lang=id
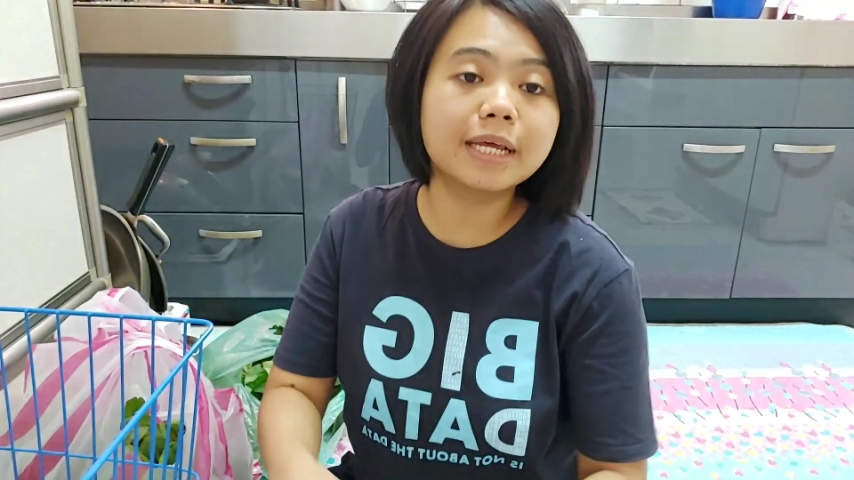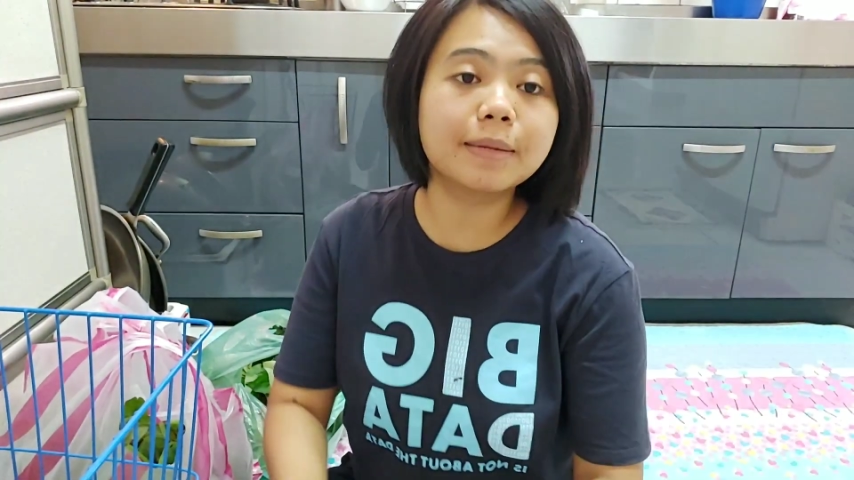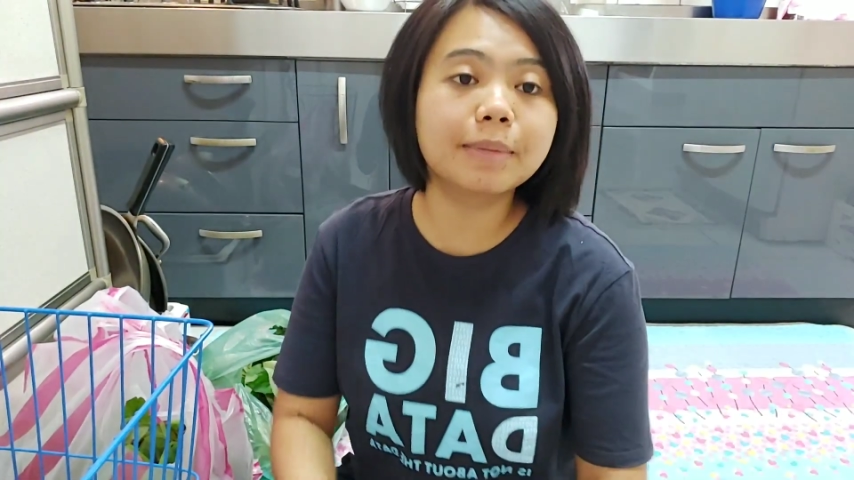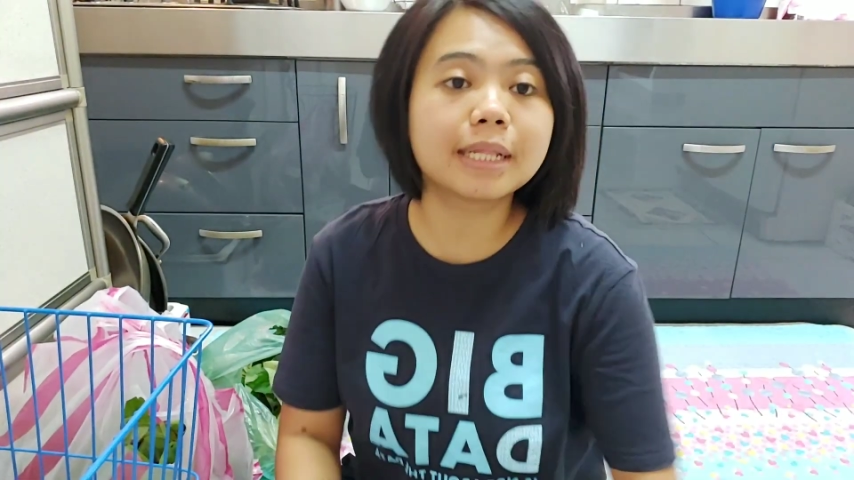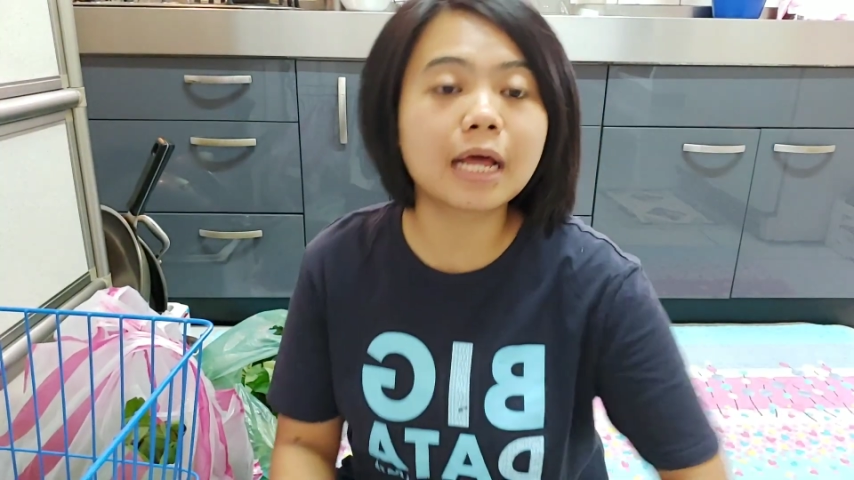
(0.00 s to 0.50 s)

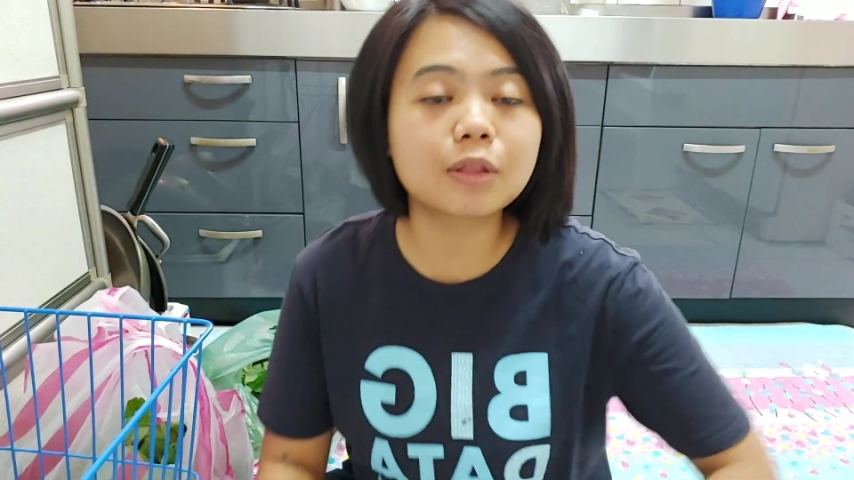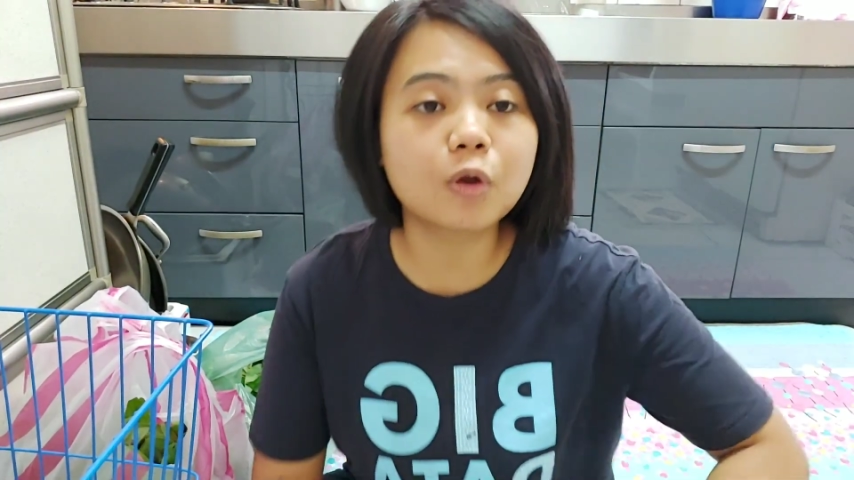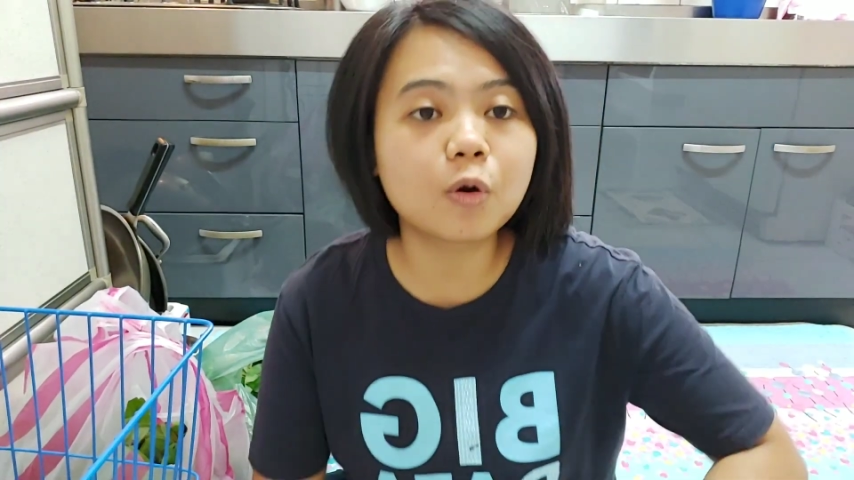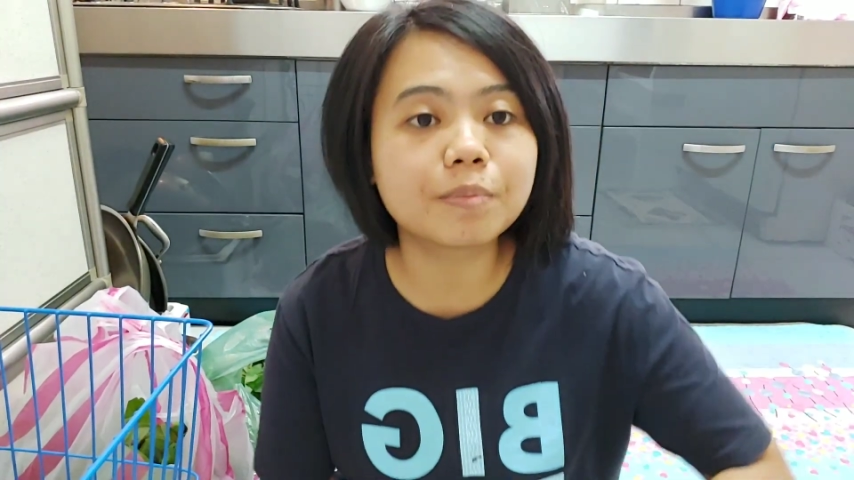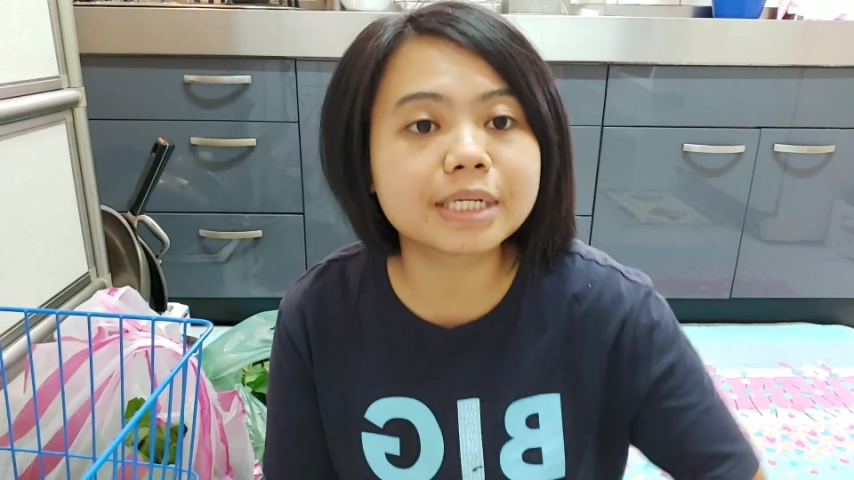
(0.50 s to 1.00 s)
diminta
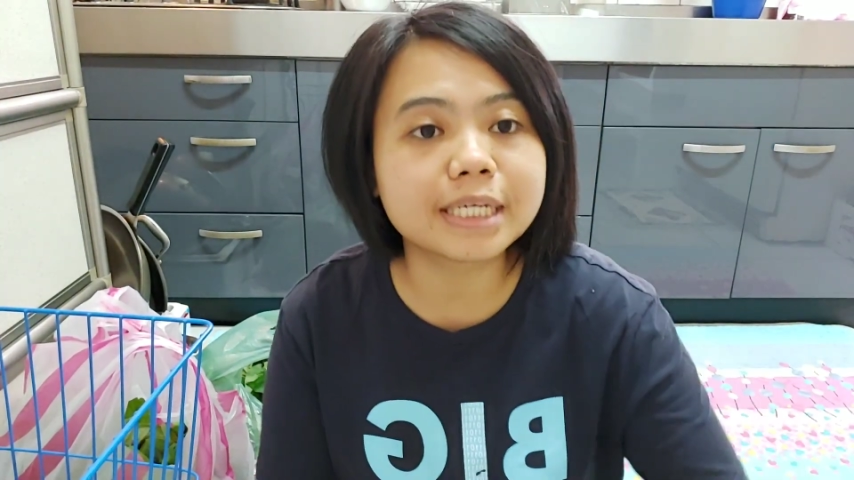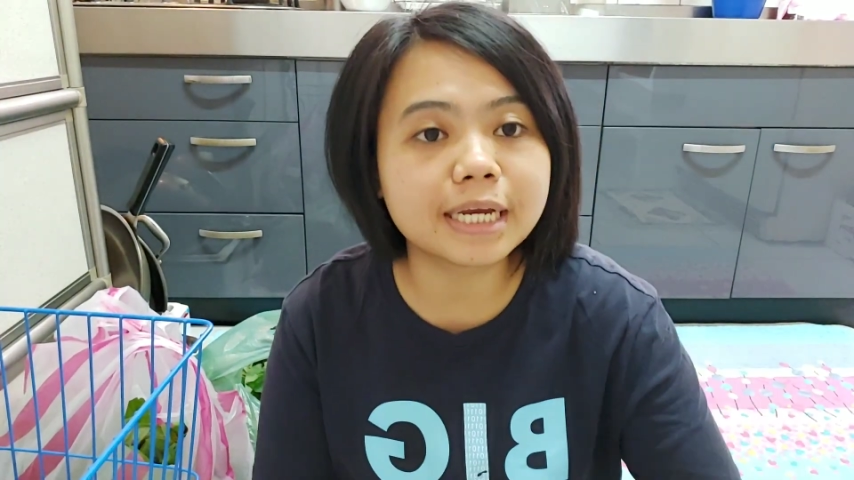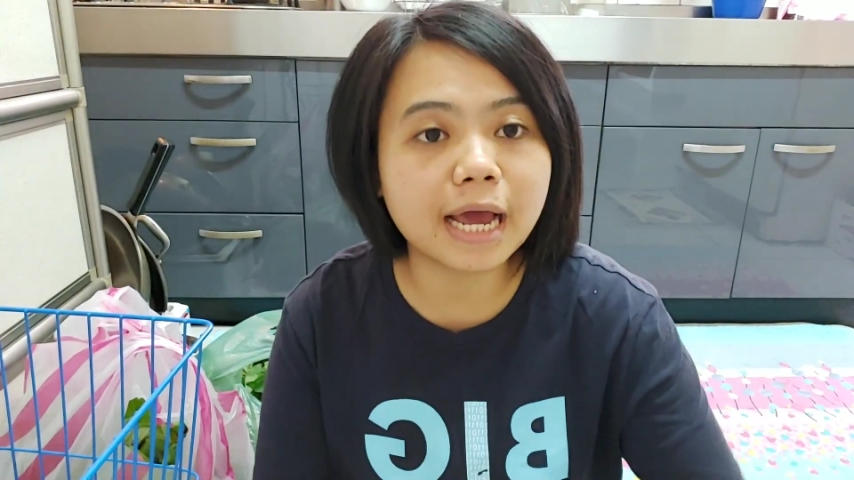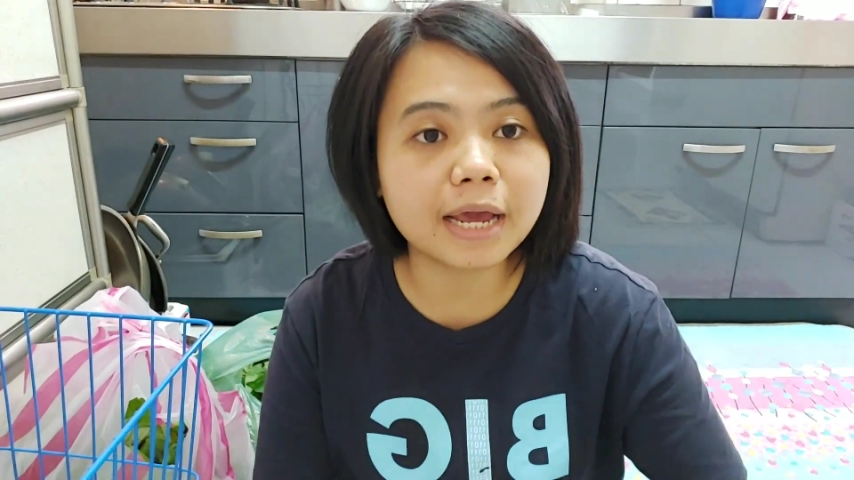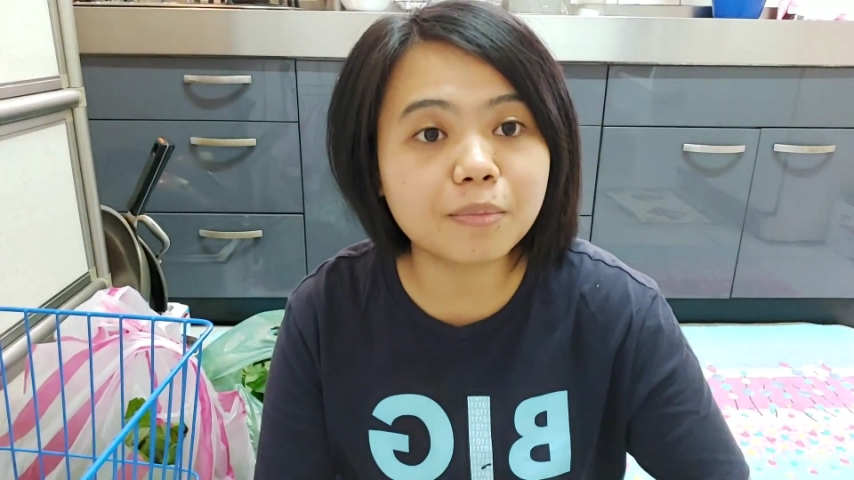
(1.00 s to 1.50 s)
tolong bersihin aja